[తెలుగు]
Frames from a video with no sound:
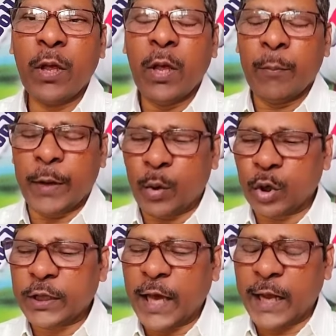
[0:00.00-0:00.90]
మన
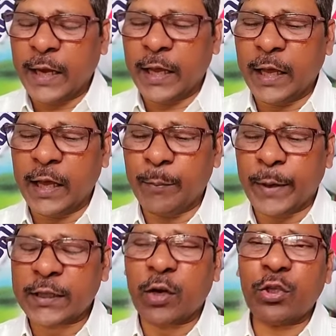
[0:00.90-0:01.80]
హృదయాన్ని
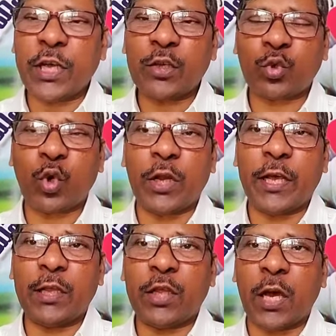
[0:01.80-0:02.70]
భద్రం చేసుకొని
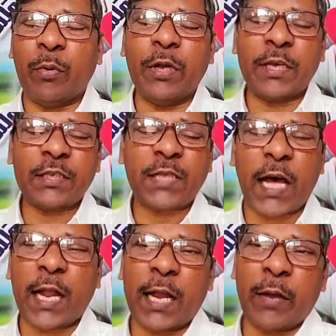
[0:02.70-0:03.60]
దేవునికి
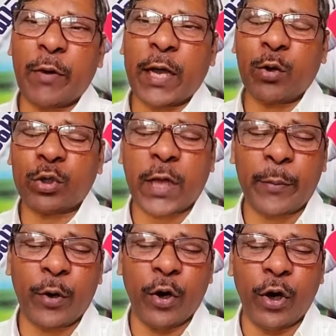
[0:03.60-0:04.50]
స్థానాన్ని ఇవ్వగలుగుతామో
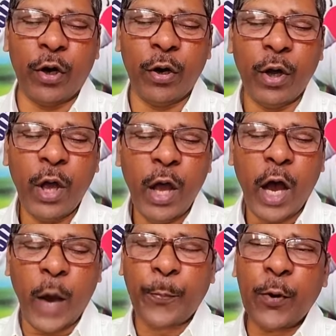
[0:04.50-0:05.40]

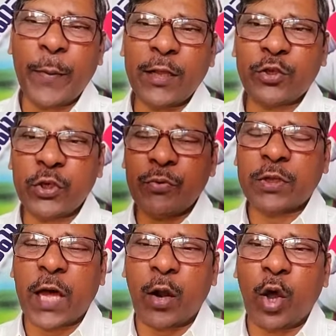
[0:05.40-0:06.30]
అప్పుడు మన
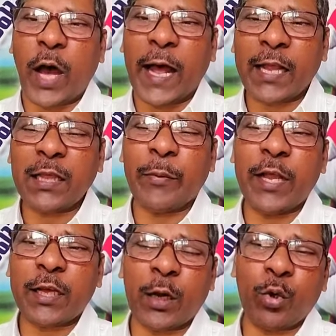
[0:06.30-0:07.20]
జీవితాల్లో ఆనందం అనేది
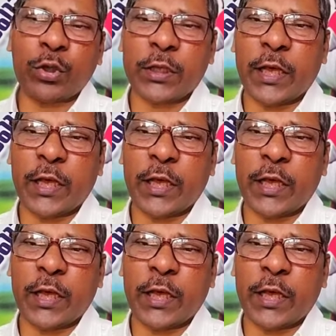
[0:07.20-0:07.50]
కలుగుతుంది